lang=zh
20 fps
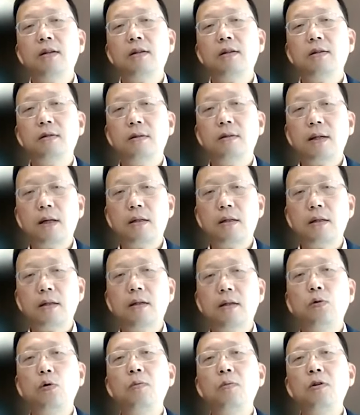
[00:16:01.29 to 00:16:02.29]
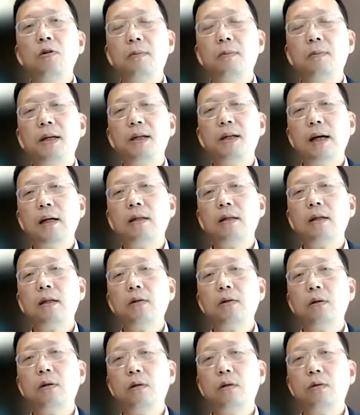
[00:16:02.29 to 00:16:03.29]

是在整个东面下跌